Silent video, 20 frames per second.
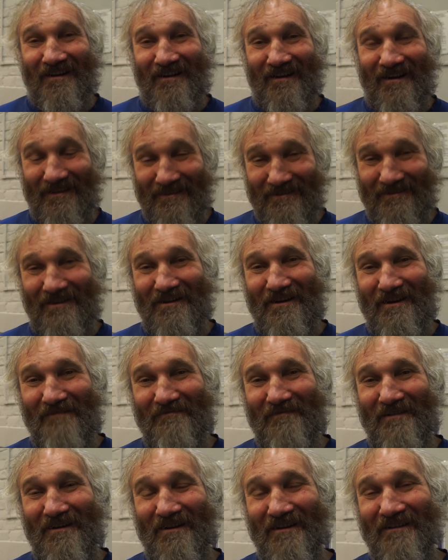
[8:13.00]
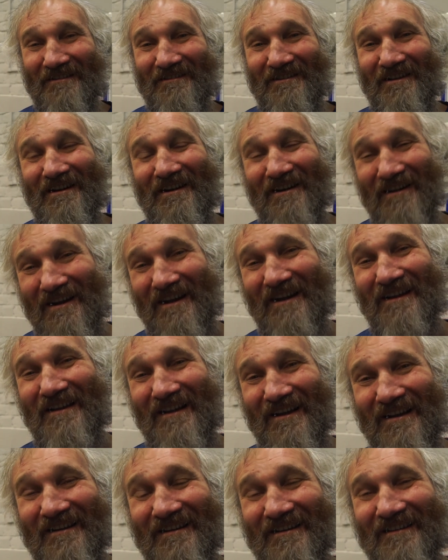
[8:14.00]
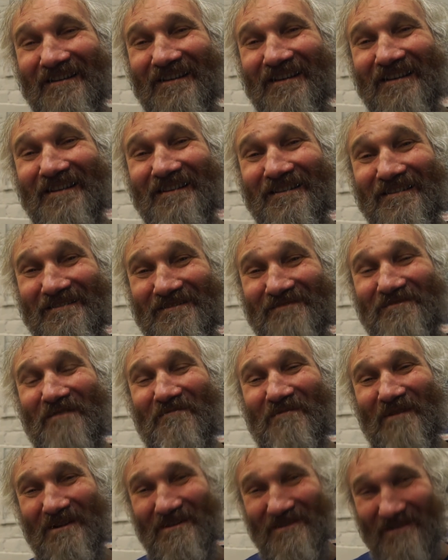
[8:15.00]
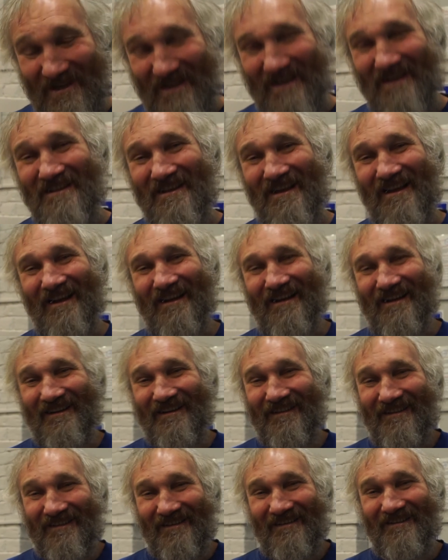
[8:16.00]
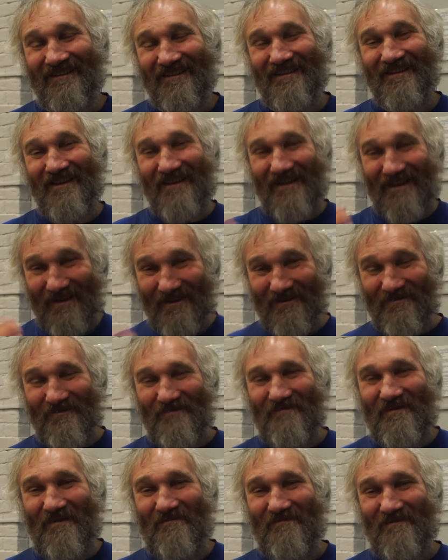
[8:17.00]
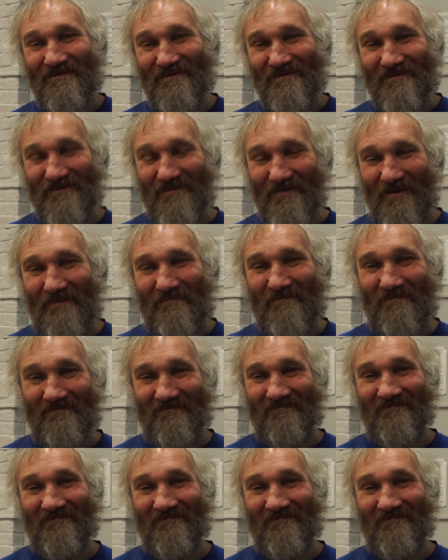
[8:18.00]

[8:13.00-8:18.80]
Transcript: Андреевна, дорогая, с днем рождения! Любим, ждем